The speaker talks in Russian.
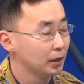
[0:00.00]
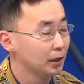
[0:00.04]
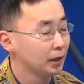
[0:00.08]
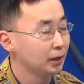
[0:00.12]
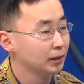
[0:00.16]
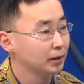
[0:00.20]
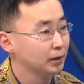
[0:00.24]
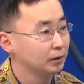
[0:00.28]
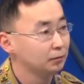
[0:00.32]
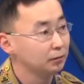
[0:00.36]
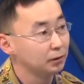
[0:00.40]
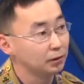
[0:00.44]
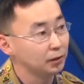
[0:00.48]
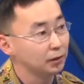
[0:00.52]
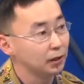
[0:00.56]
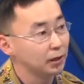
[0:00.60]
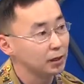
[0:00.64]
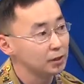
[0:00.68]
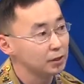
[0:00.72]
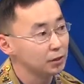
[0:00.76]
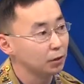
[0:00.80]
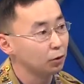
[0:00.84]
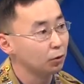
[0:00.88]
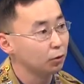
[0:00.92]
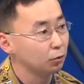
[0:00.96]
Это в
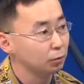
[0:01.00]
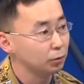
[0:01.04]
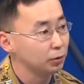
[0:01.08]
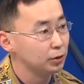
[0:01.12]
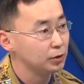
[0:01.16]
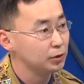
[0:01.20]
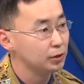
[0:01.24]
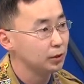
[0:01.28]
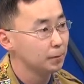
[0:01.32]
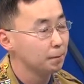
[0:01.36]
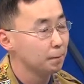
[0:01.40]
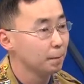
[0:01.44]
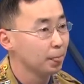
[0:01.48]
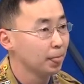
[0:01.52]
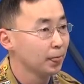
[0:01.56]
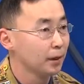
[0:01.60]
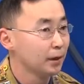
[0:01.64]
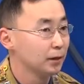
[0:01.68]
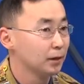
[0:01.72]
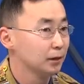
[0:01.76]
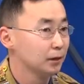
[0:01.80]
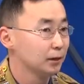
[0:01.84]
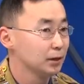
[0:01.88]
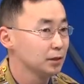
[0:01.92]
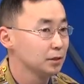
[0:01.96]
Волгоградской области.
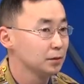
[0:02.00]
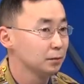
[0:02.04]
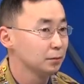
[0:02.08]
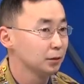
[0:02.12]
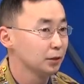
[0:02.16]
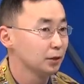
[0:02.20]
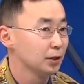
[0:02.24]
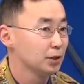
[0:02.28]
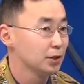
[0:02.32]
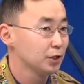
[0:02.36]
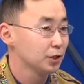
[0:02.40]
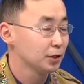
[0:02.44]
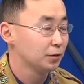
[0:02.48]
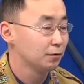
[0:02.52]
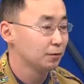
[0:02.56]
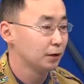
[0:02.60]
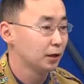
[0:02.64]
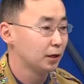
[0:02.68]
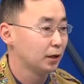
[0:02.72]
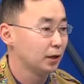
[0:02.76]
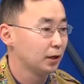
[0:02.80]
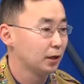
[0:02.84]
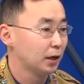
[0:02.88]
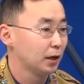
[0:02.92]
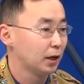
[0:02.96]
Нас было
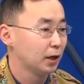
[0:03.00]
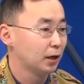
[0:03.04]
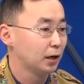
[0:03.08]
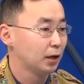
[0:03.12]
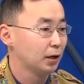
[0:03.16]
четверо, э,